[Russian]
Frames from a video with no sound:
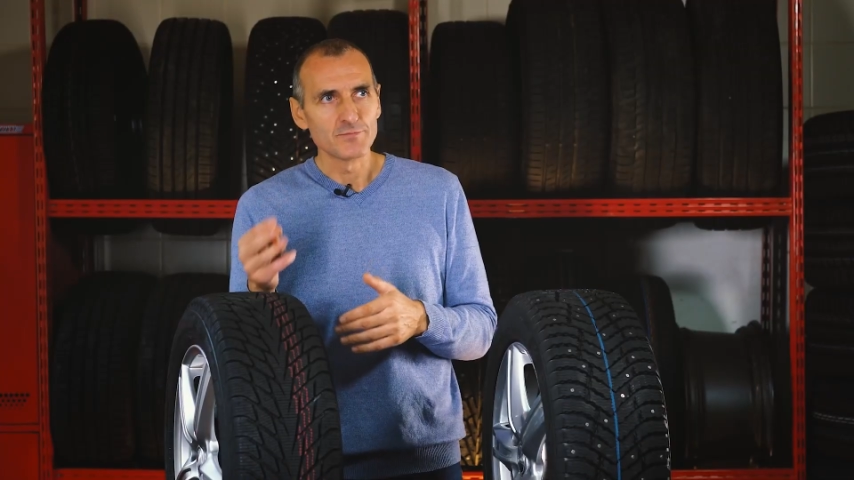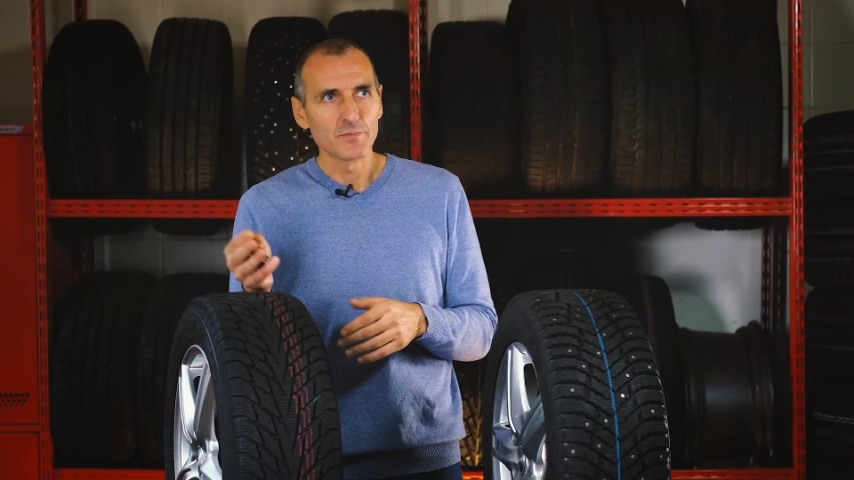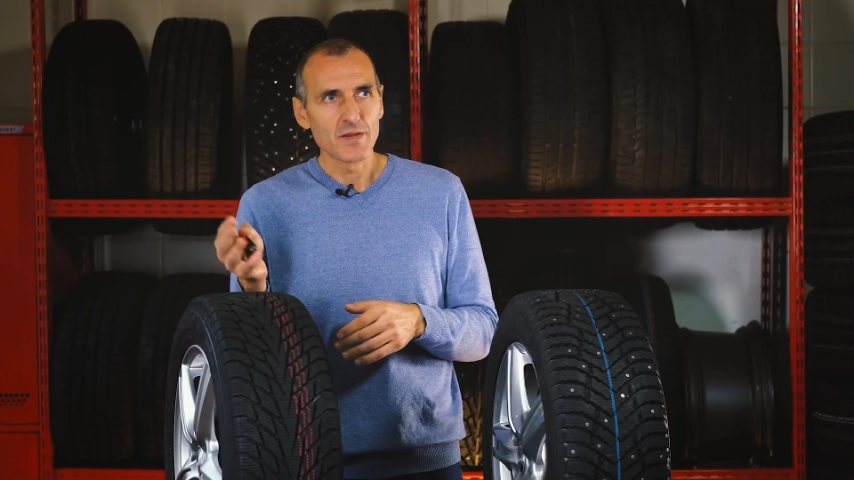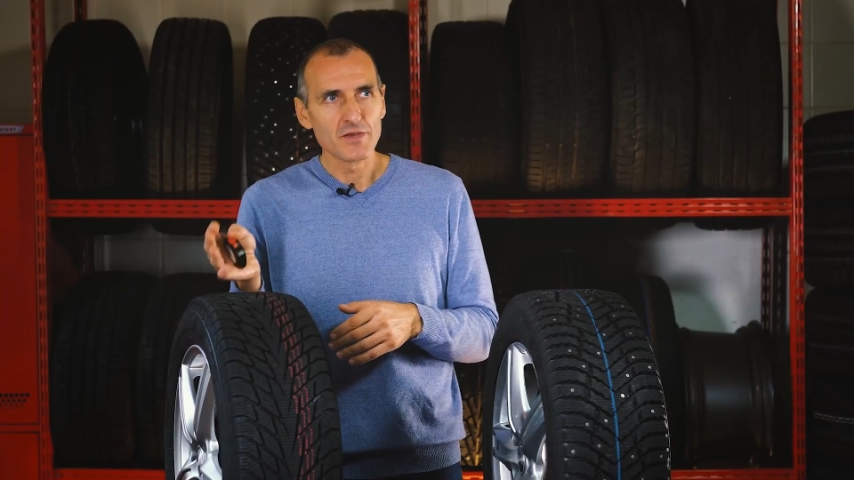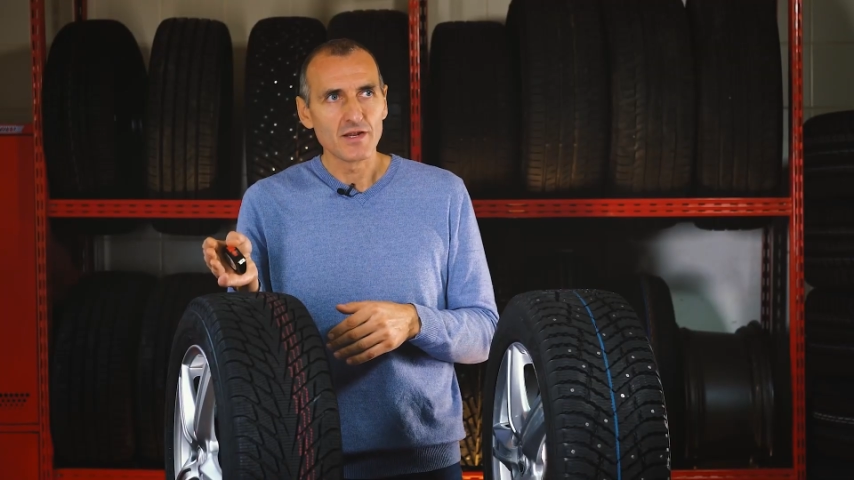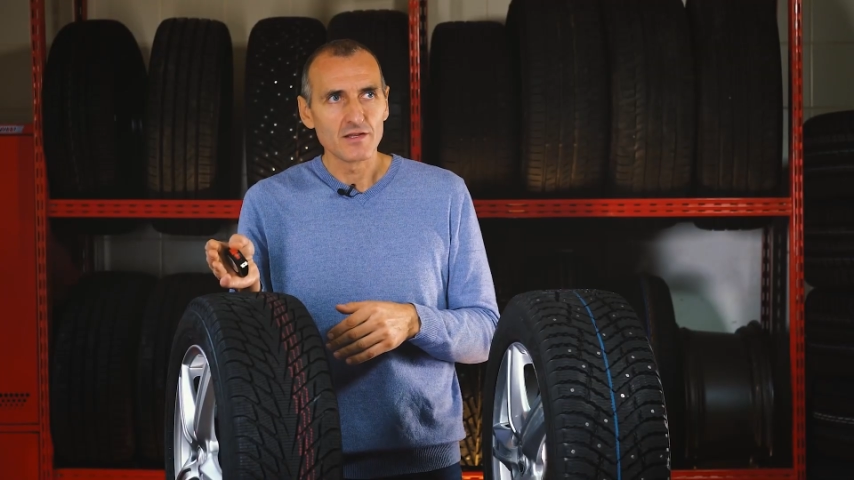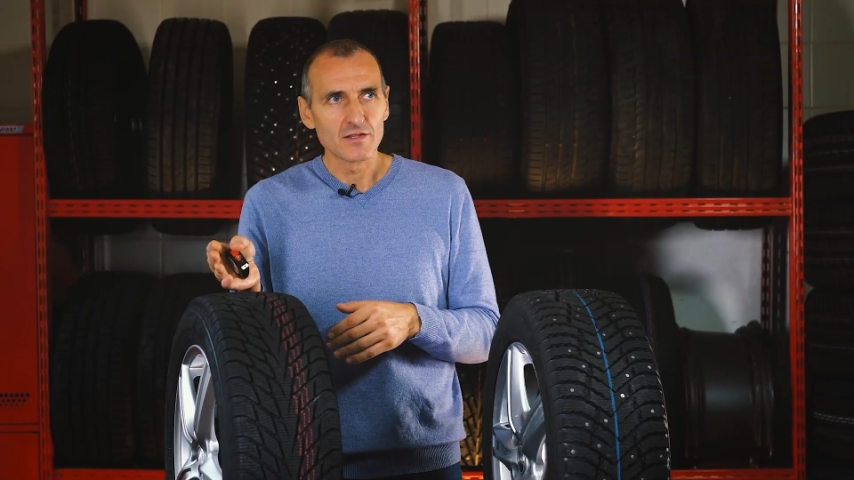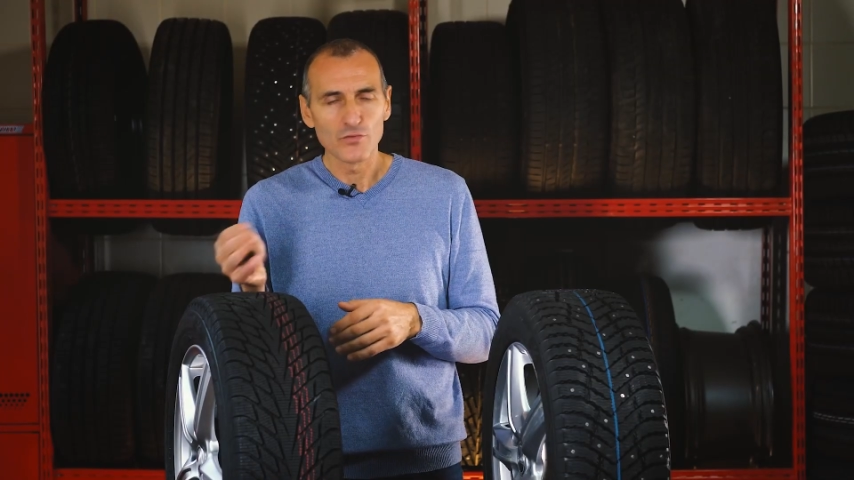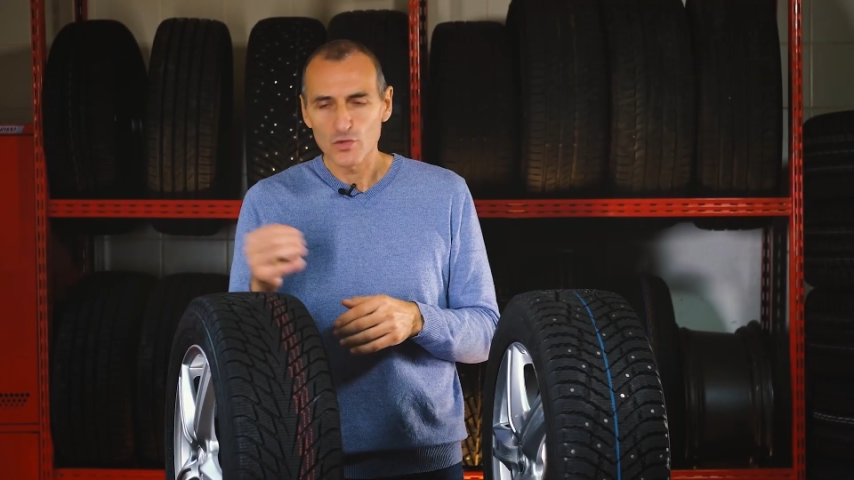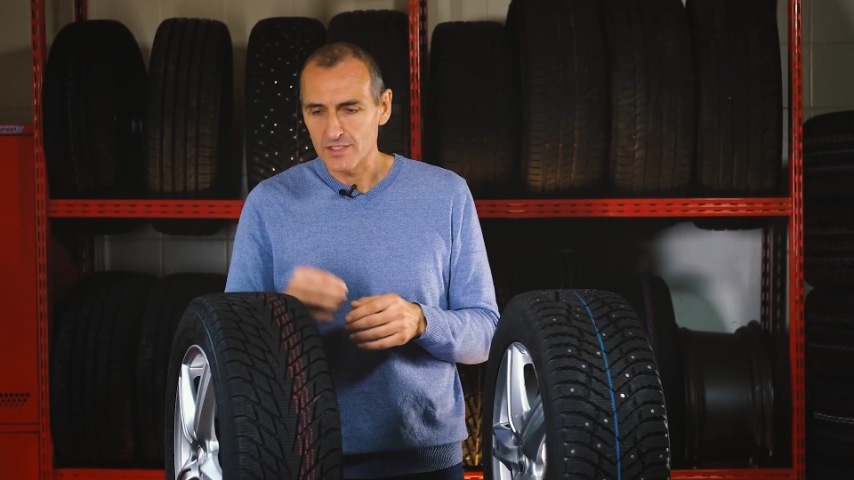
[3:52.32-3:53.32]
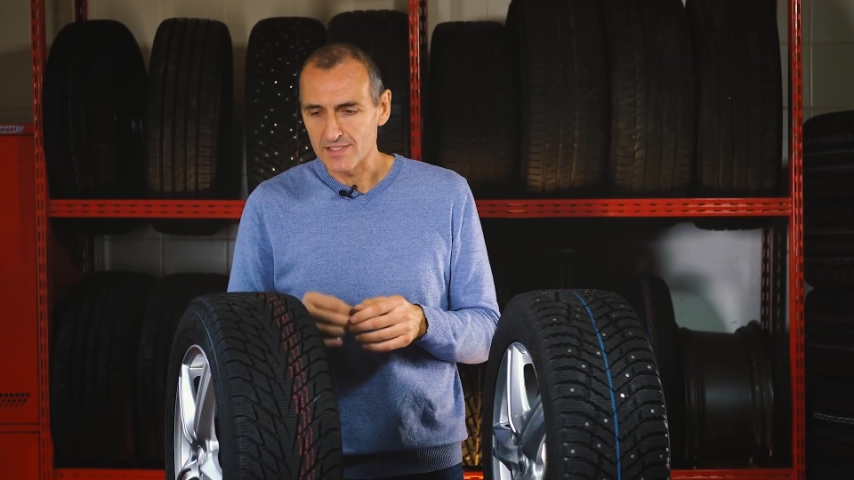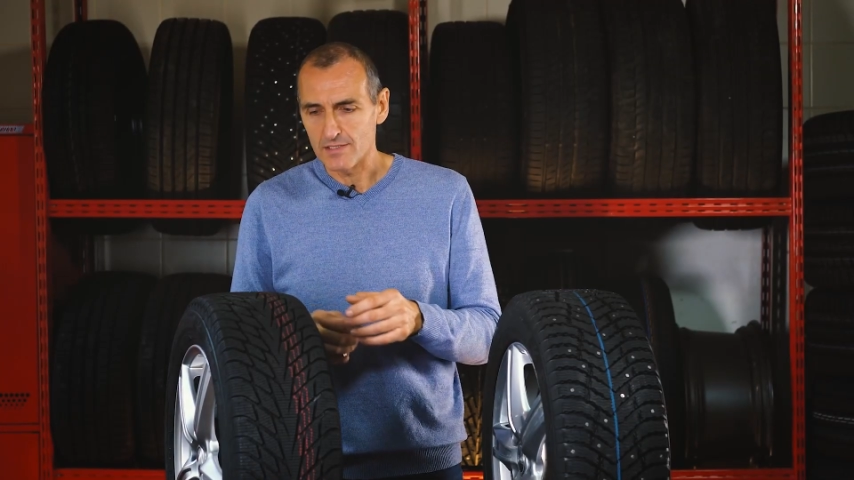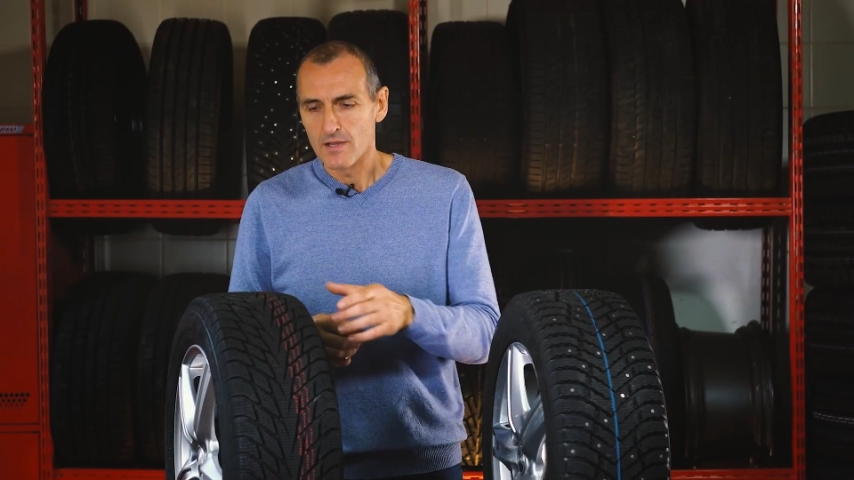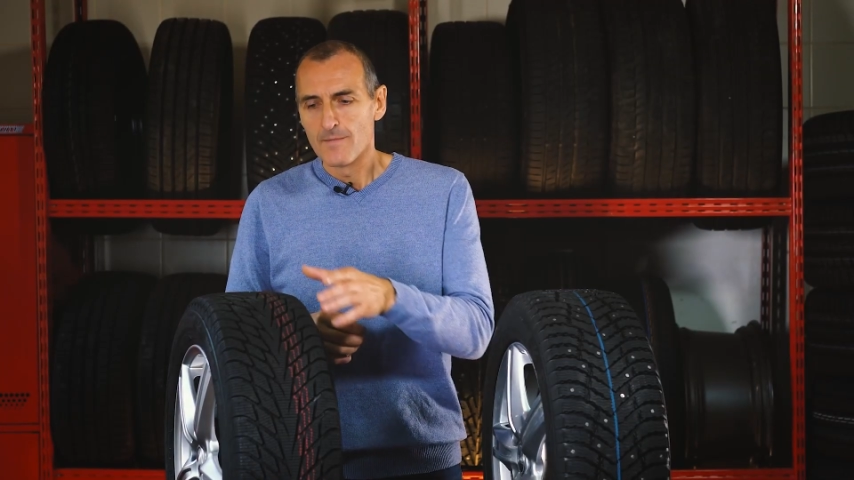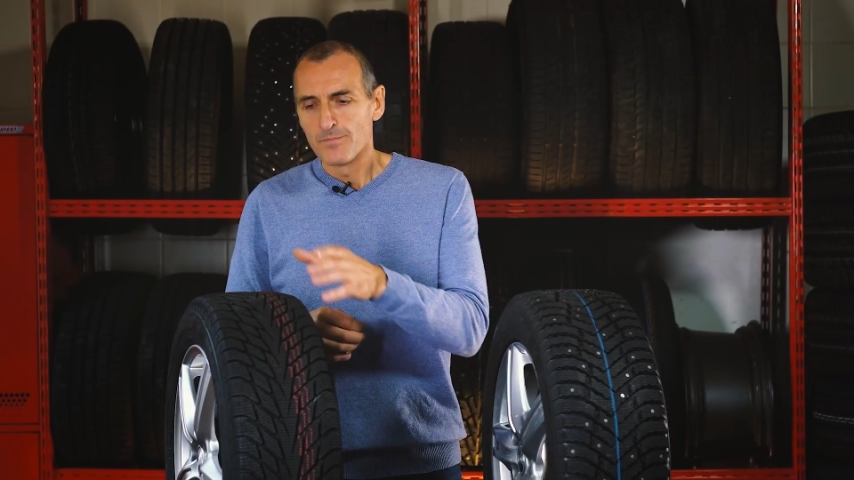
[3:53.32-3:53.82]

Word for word: мы померили твердость,